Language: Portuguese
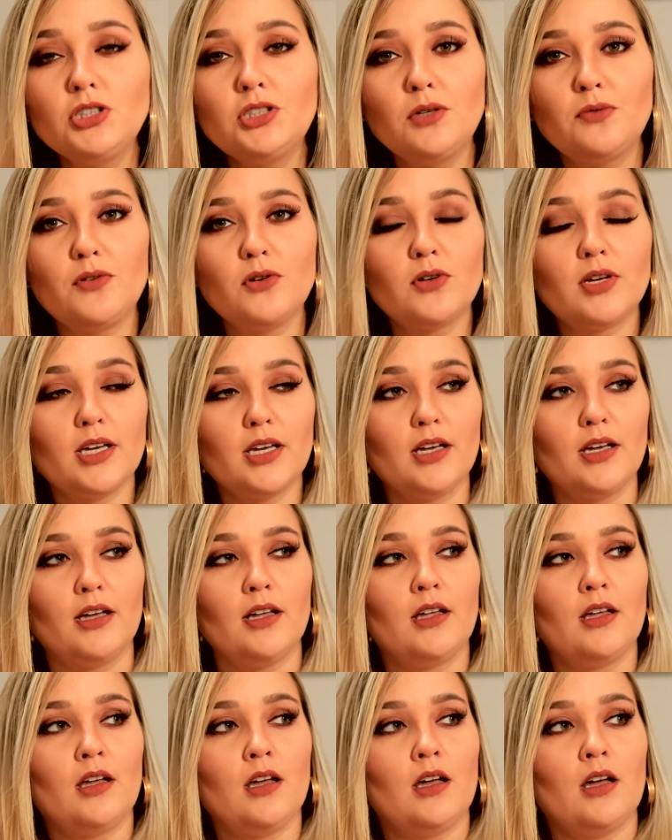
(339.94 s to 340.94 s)
a gente viu
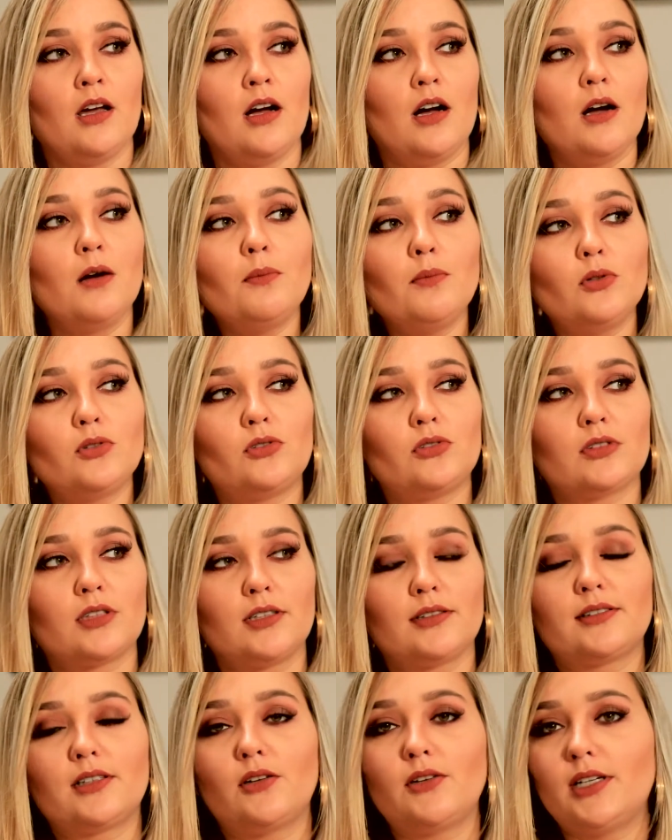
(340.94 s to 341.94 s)
que ambos os
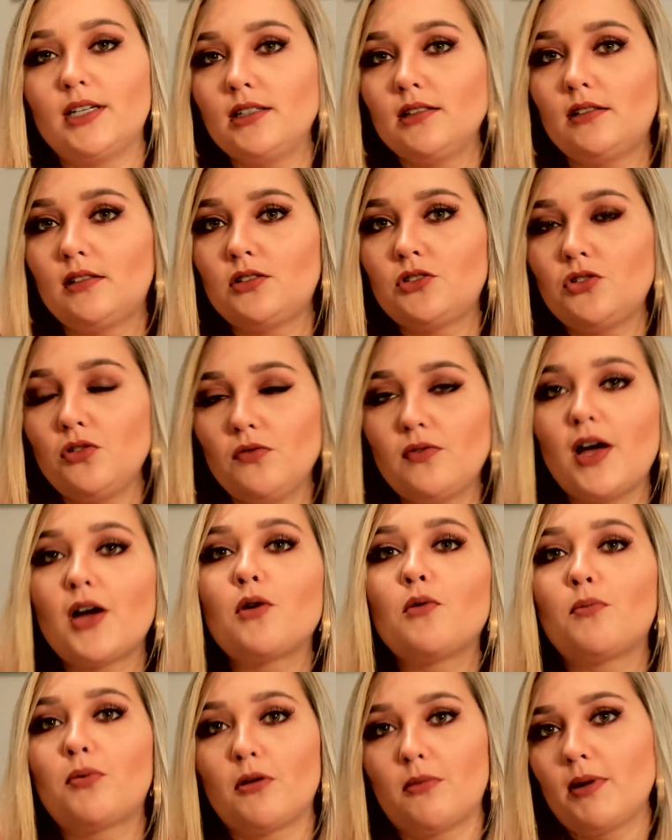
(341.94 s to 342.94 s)
restaurantes
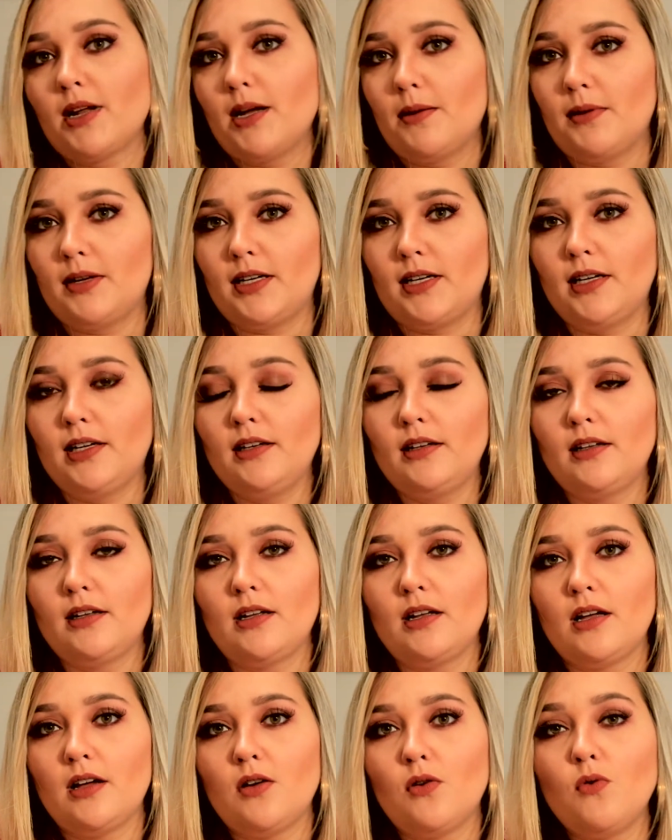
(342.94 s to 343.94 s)
tiveram um problema, né?
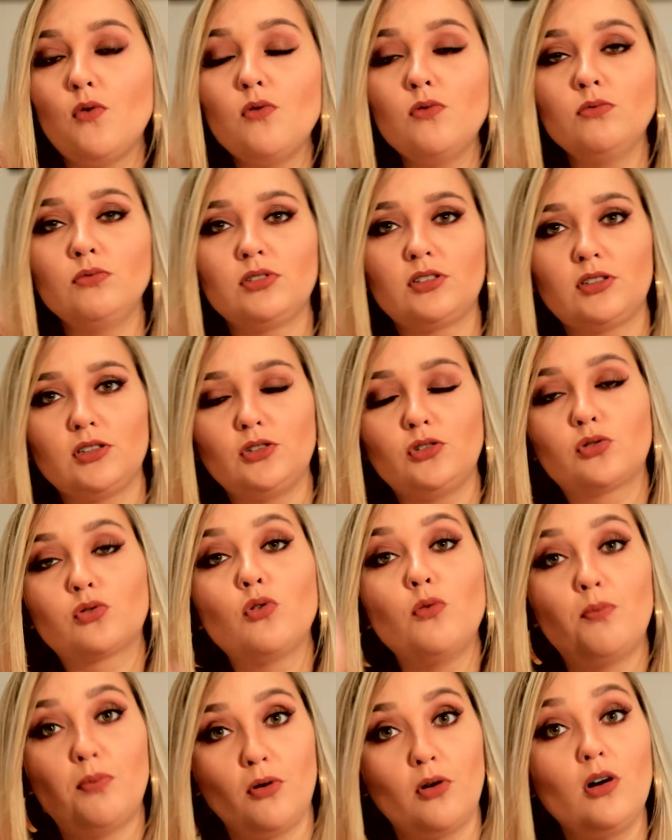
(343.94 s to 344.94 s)
Um se
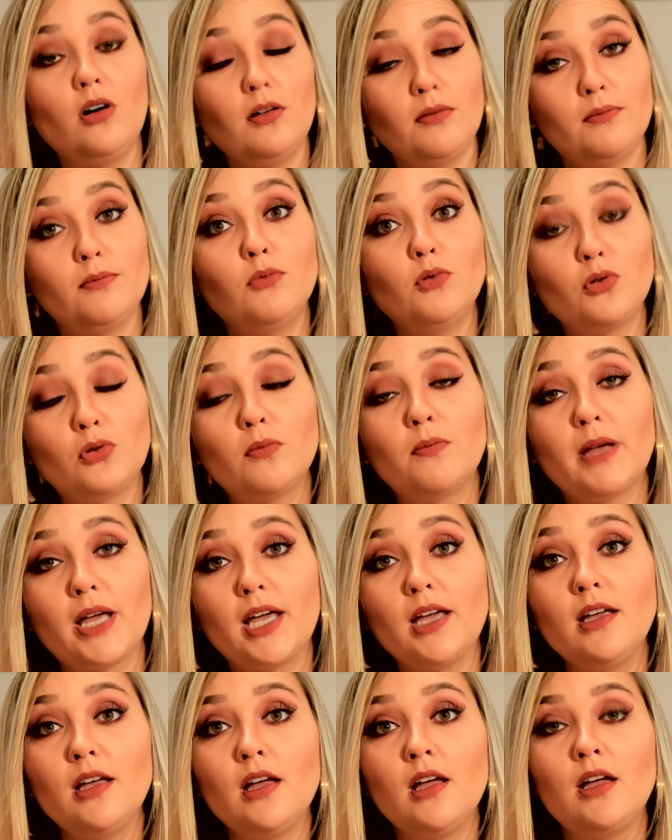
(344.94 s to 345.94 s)
desculpou muito
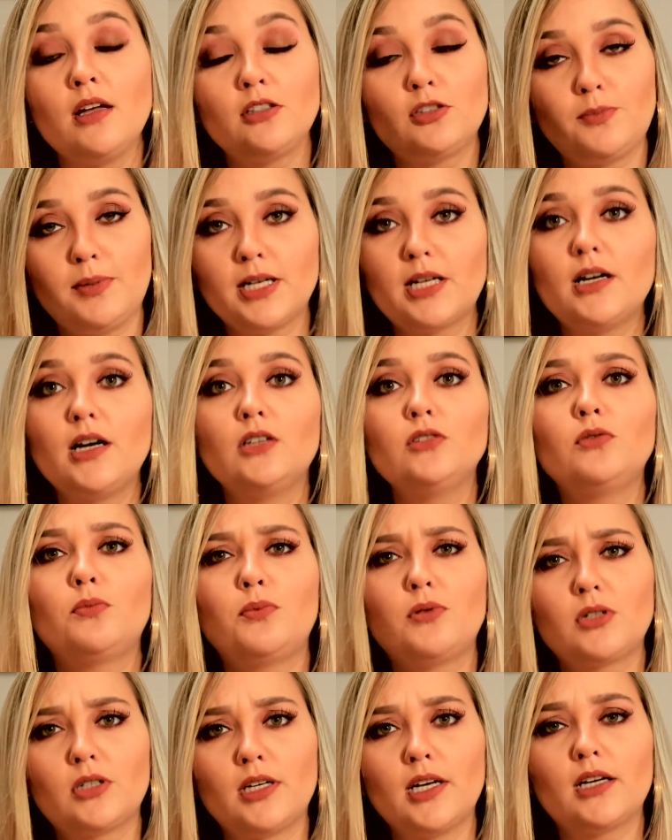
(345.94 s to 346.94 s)
bem, explicando
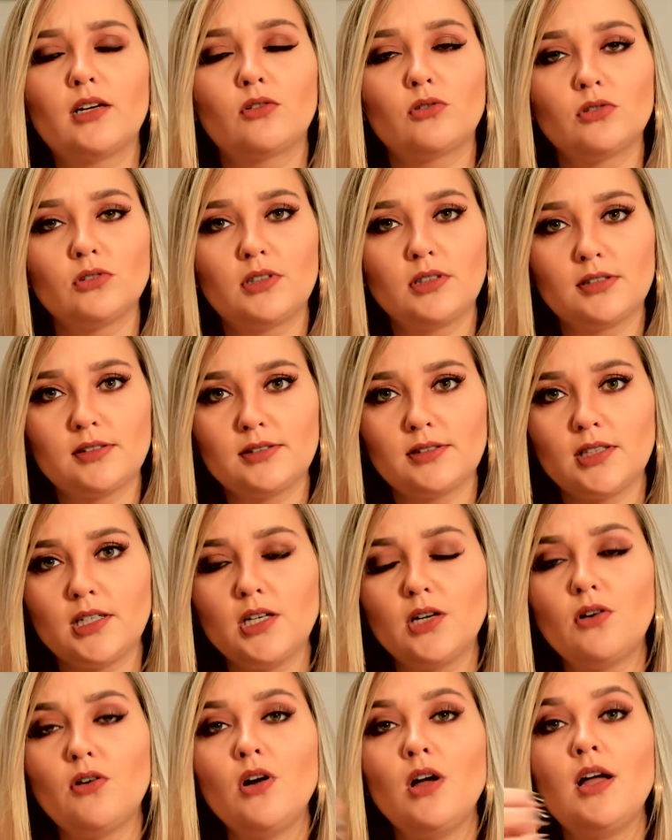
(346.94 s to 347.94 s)
por que, que
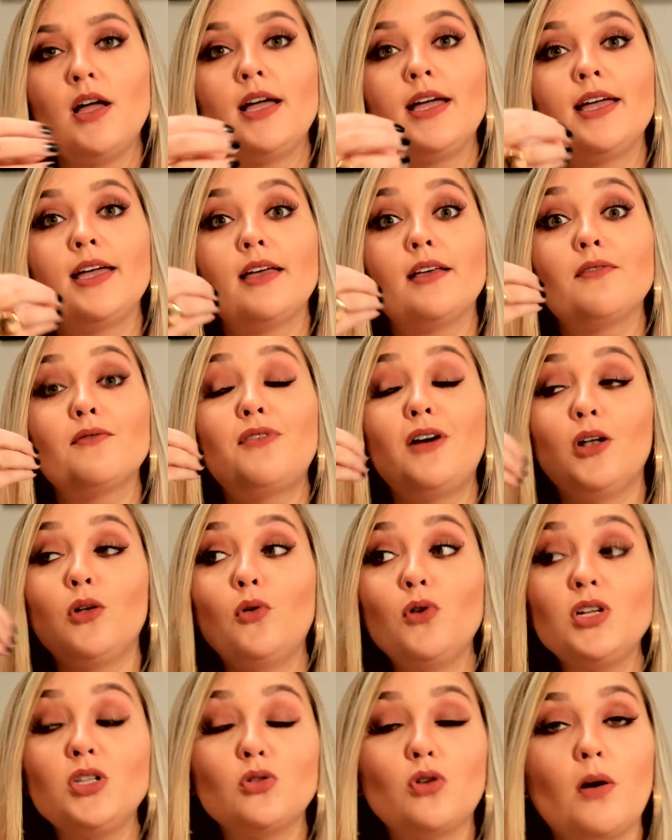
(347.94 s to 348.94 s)
aconteceu,
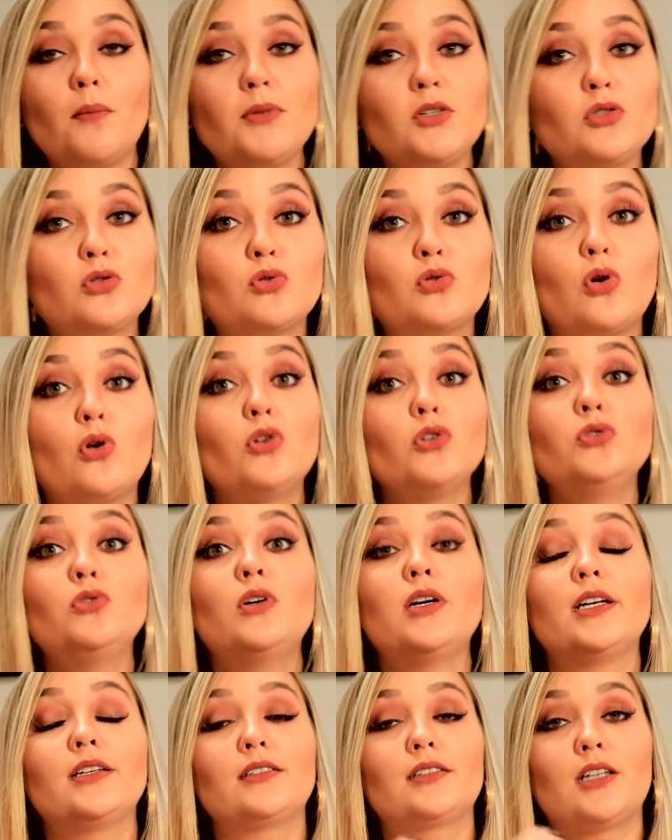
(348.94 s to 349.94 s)
falou em nome de todo
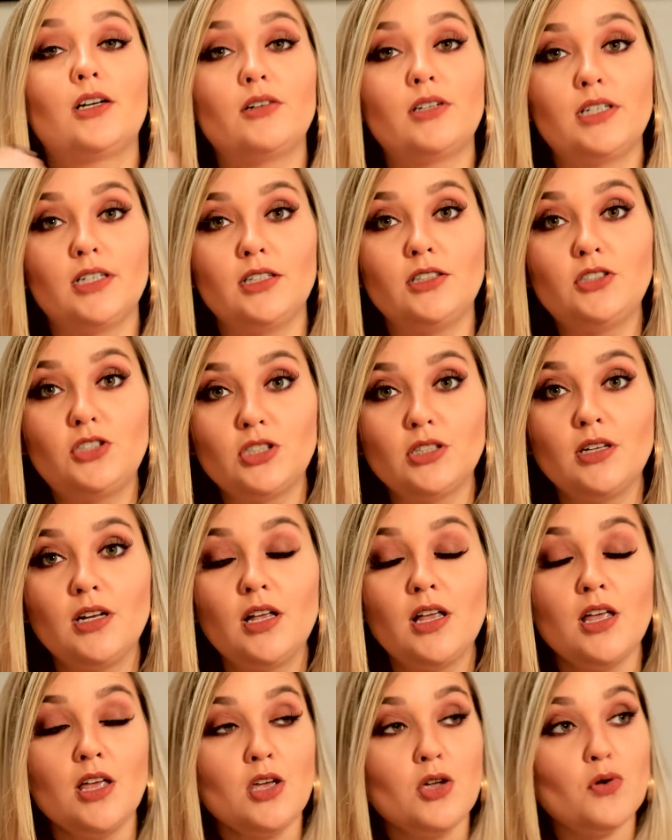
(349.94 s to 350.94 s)
o restaurante,
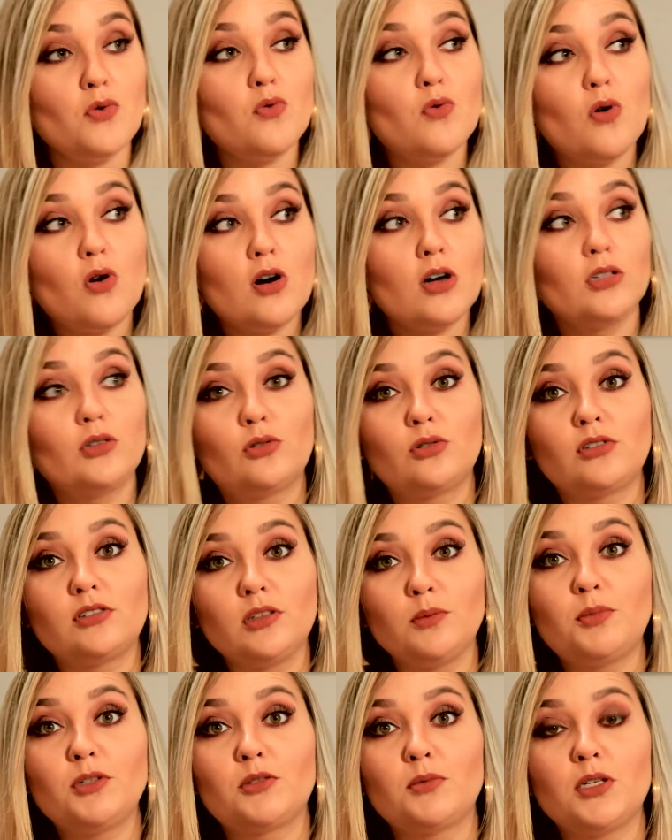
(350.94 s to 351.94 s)
e o outro
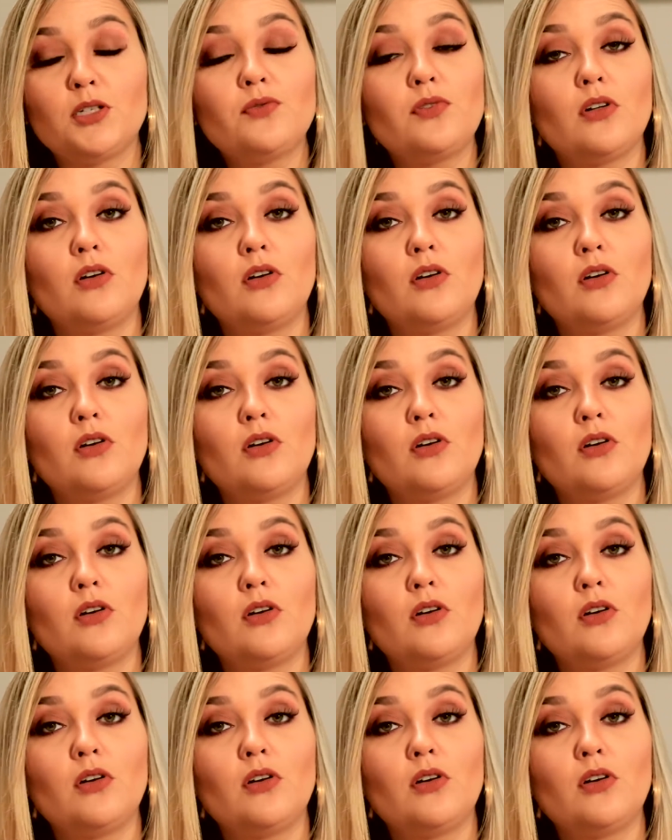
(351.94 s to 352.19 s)
simplesmente